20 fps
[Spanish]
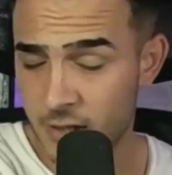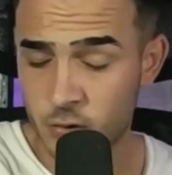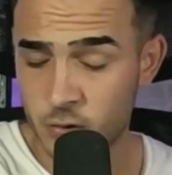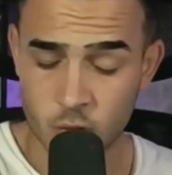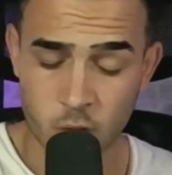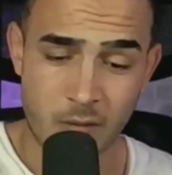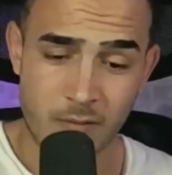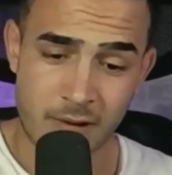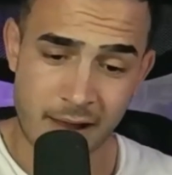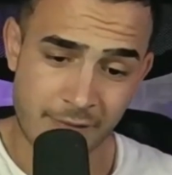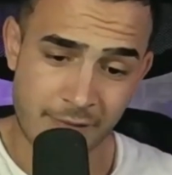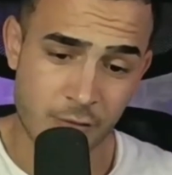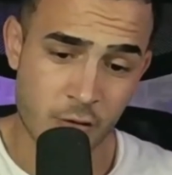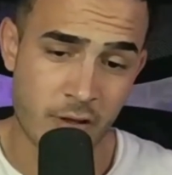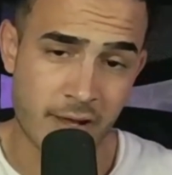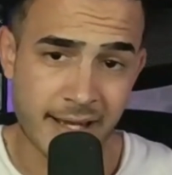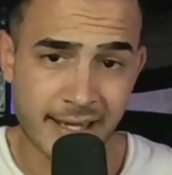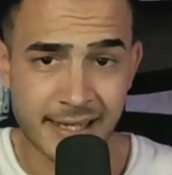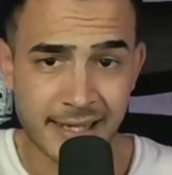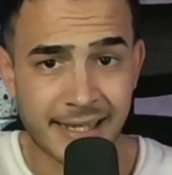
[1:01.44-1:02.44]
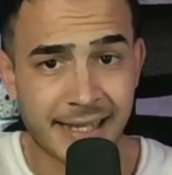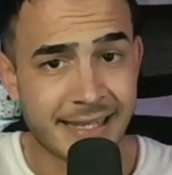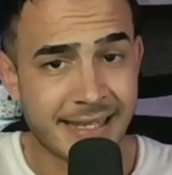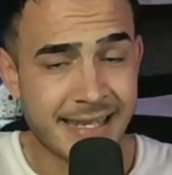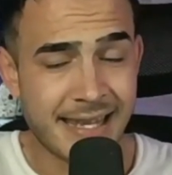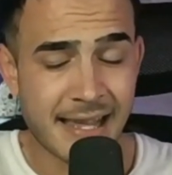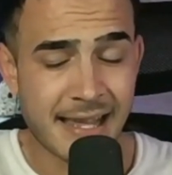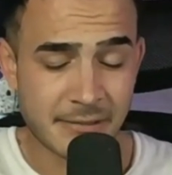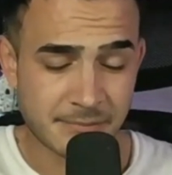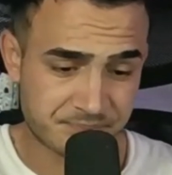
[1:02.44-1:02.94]
que él estuvo hablando de que
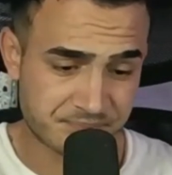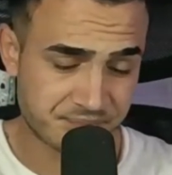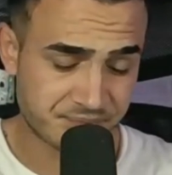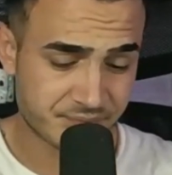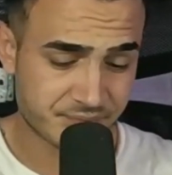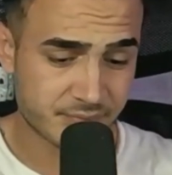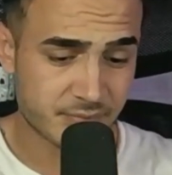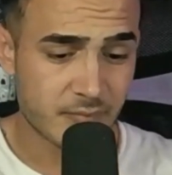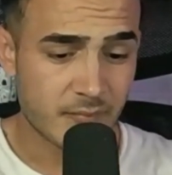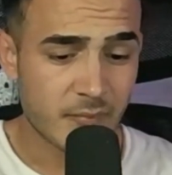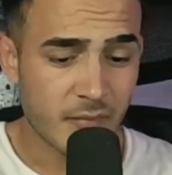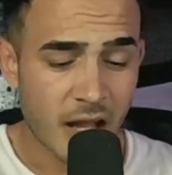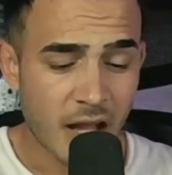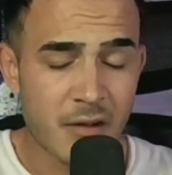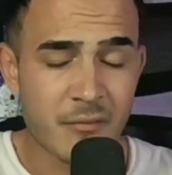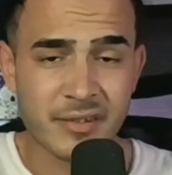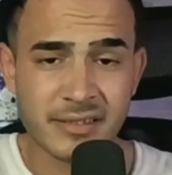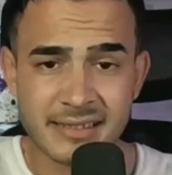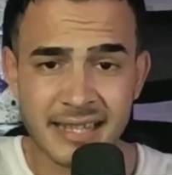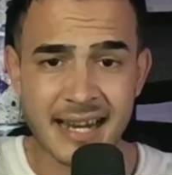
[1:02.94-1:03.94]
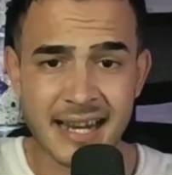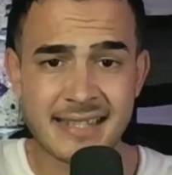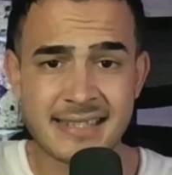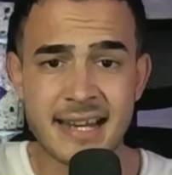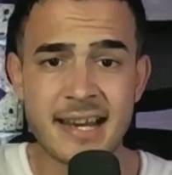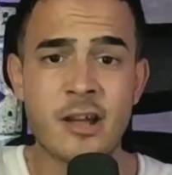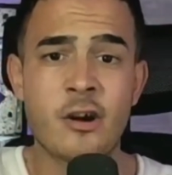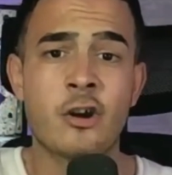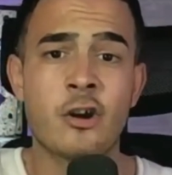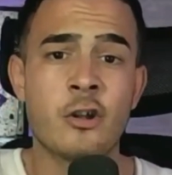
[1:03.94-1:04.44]
quería enfrentar a
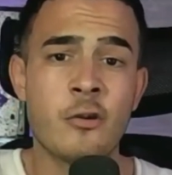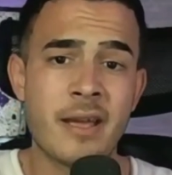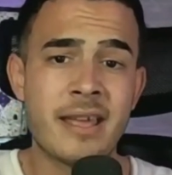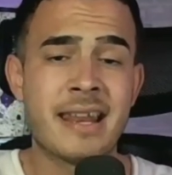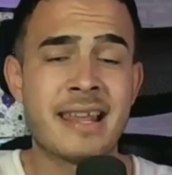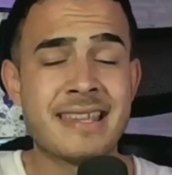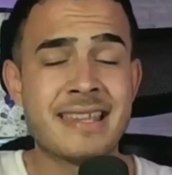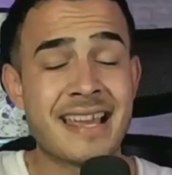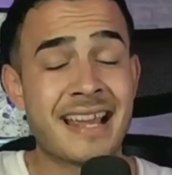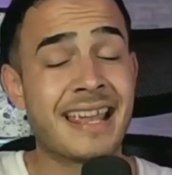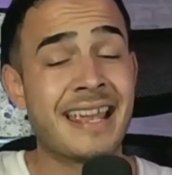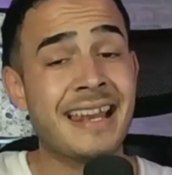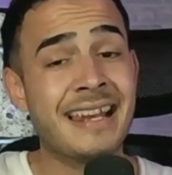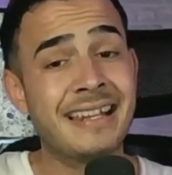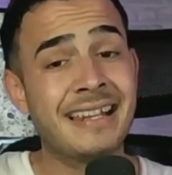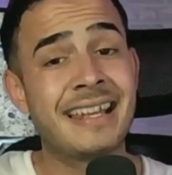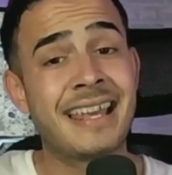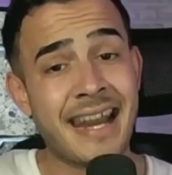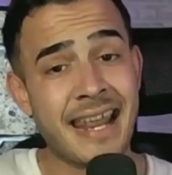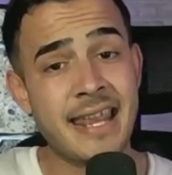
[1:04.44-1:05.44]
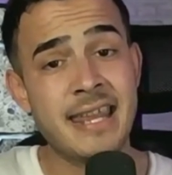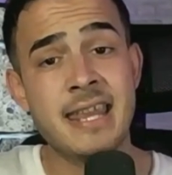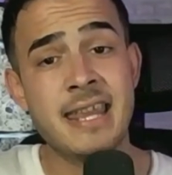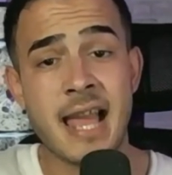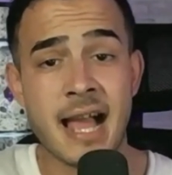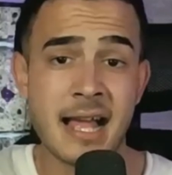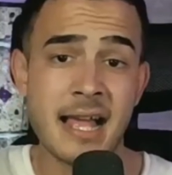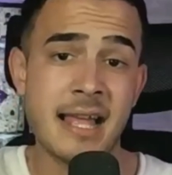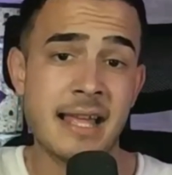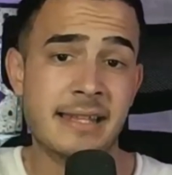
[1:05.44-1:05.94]
Charles Oliveira, ya que él
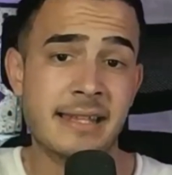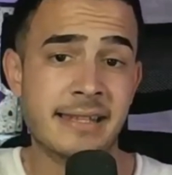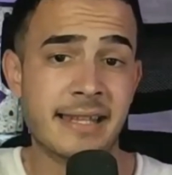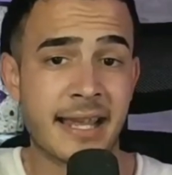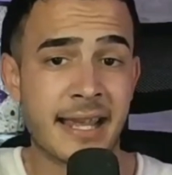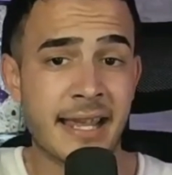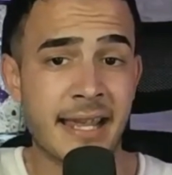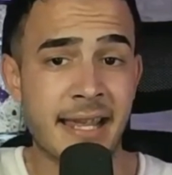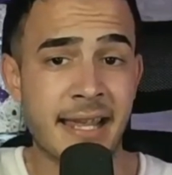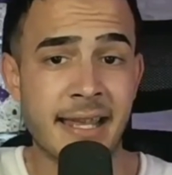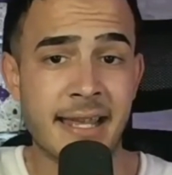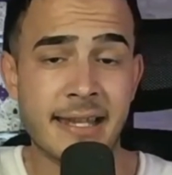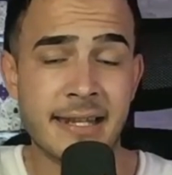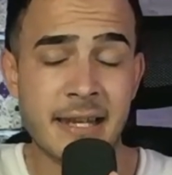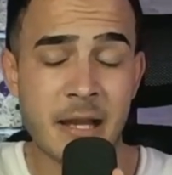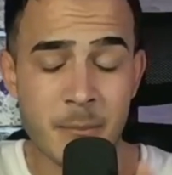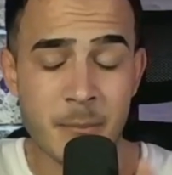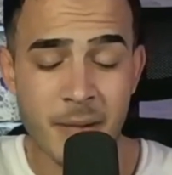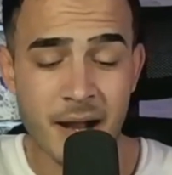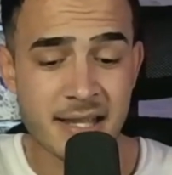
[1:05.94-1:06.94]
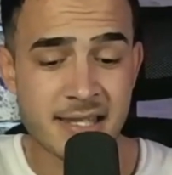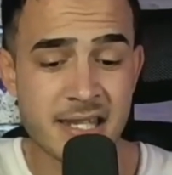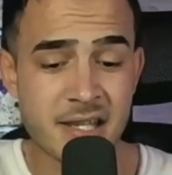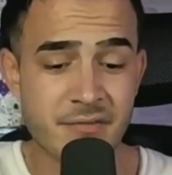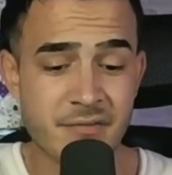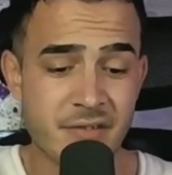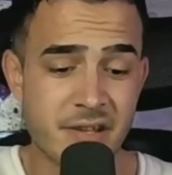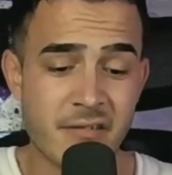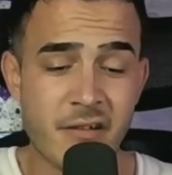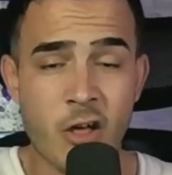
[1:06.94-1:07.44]
creía de que Islam
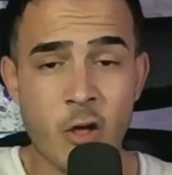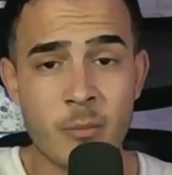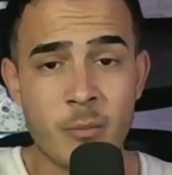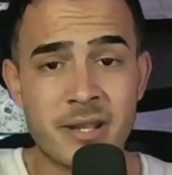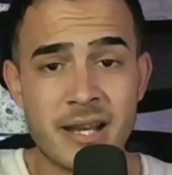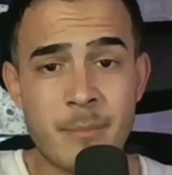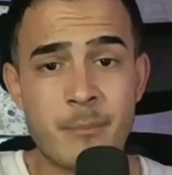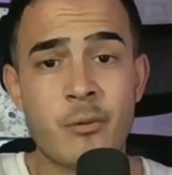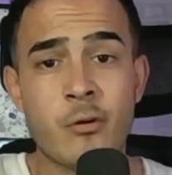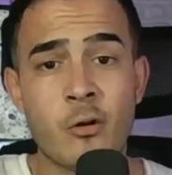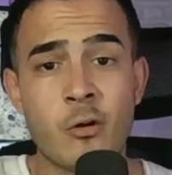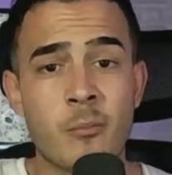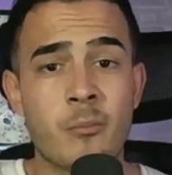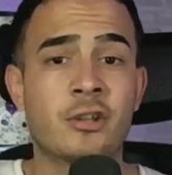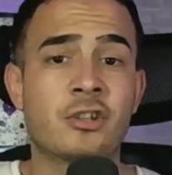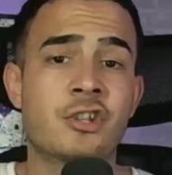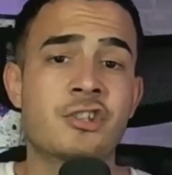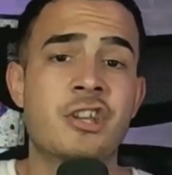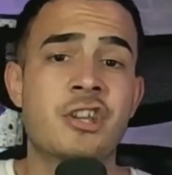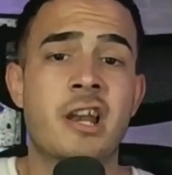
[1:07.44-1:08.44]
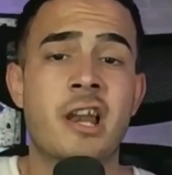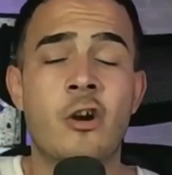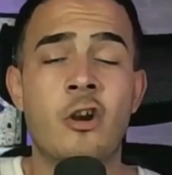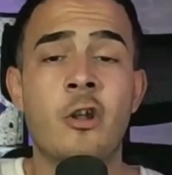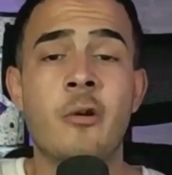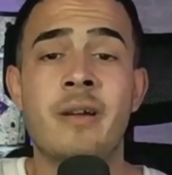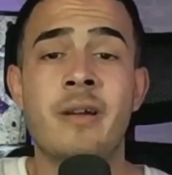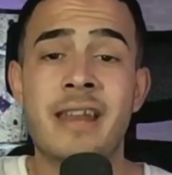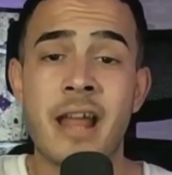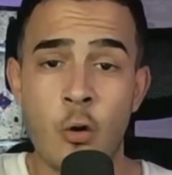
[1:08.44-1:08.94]
Makachev iba a dominar por completo a Charles
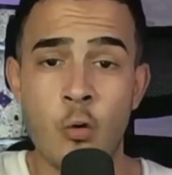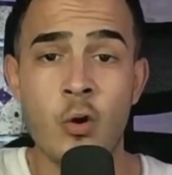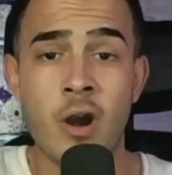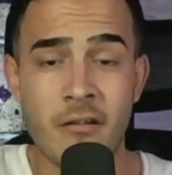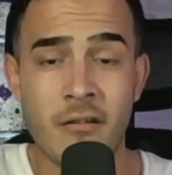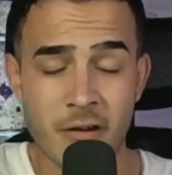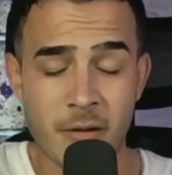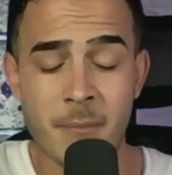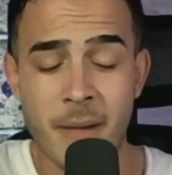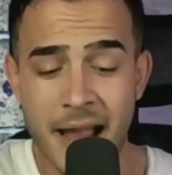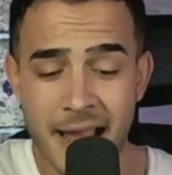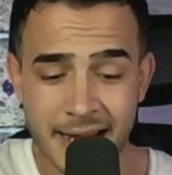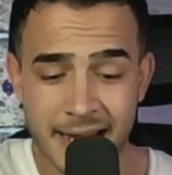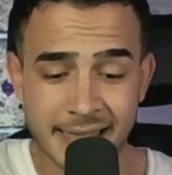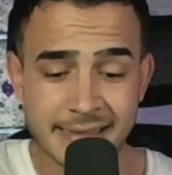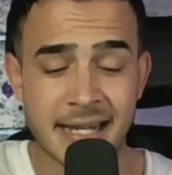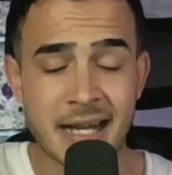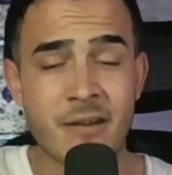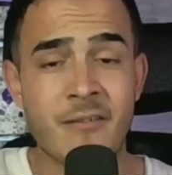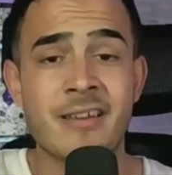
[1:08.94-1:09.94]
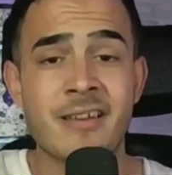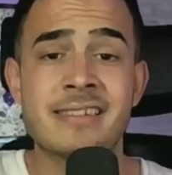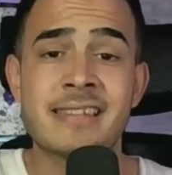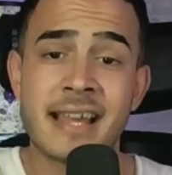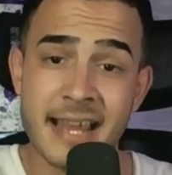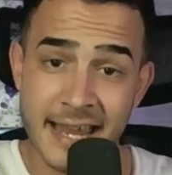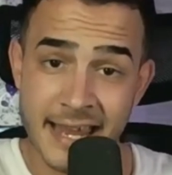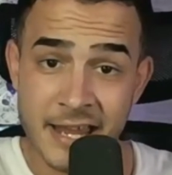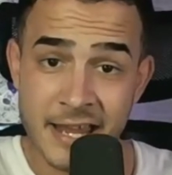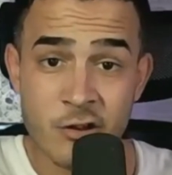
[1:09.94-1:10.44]
Oliveira una vez más en esta revancha
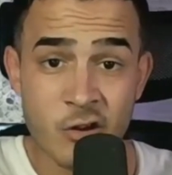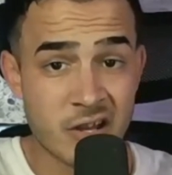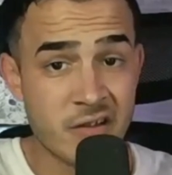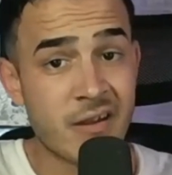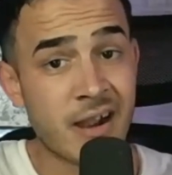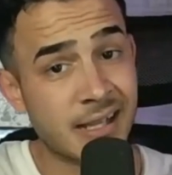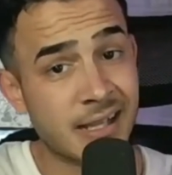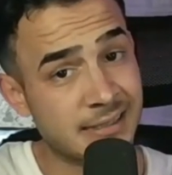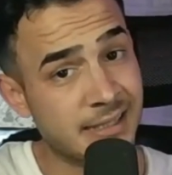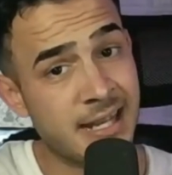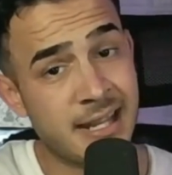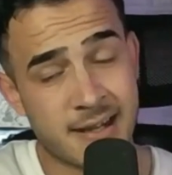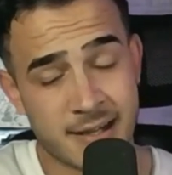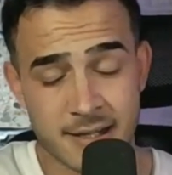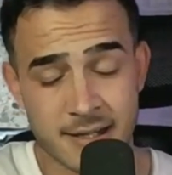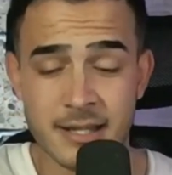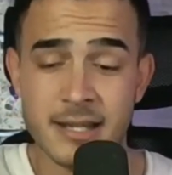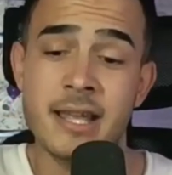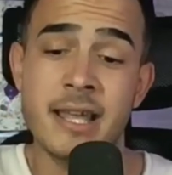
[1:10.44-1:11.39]
que ellos iban a tener